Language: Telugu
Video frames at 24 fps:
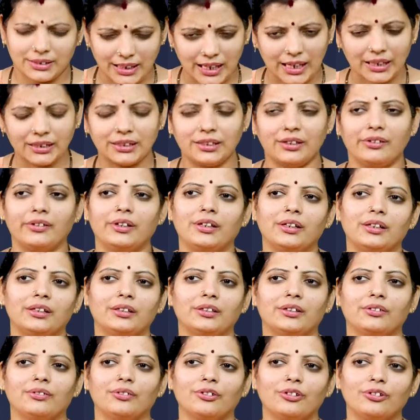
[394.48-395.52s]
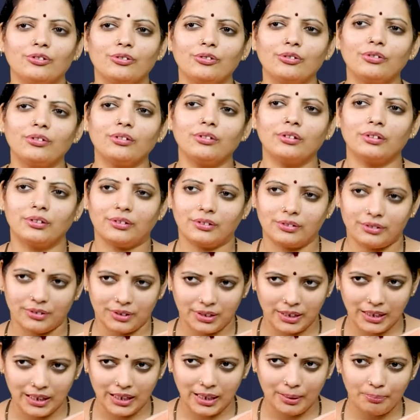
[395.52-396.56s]
సాధ్యమైనంత వరకు
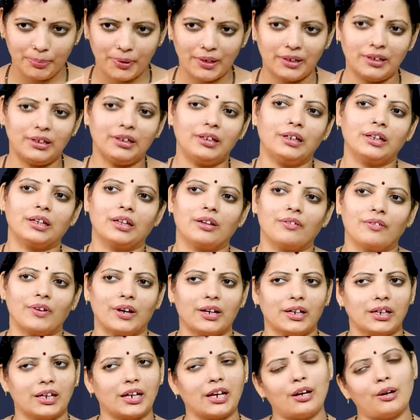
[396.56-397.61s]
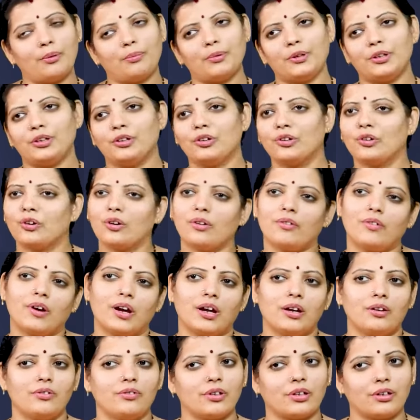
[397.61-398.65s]
ఇలా పెళ్ళిళ్ళకి వాటికి వెళ్ళినప్పుడు ఇంట్లో
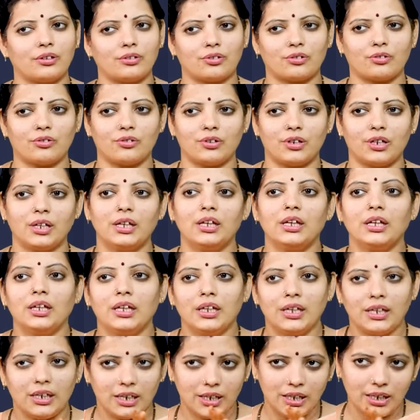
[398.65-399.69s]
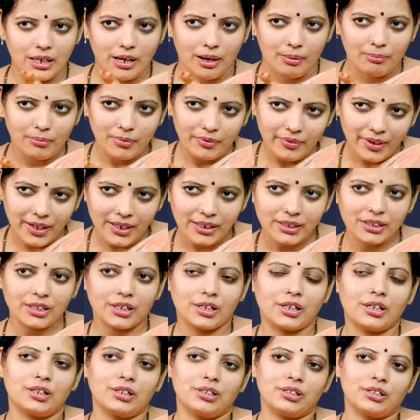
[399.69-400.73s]
వాళ్ళు కట్టుకోండి ఈ అమ్మవారి
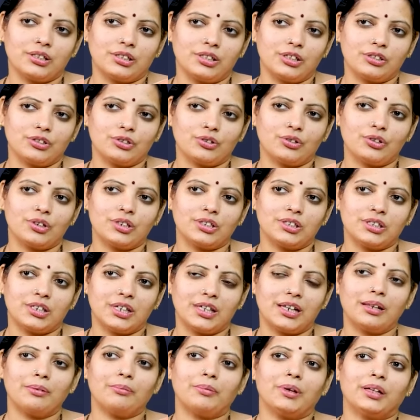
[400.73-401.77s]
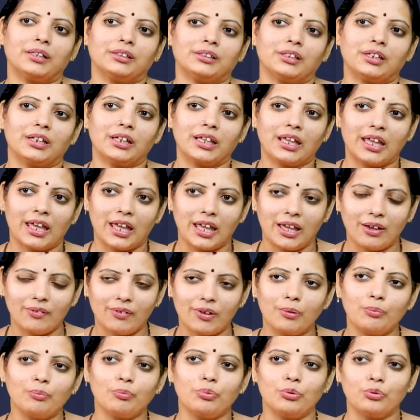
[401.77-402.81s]
దగ్గర తెచ్చుకున్న చీరలు మాత్రం
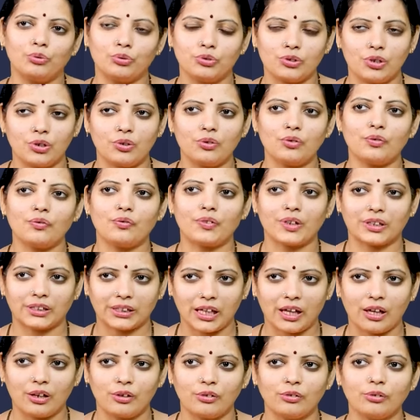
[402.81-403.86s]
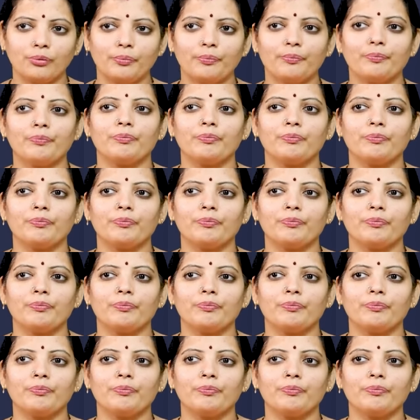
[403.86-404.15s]
కేవలం పూజలు వ్రతాలు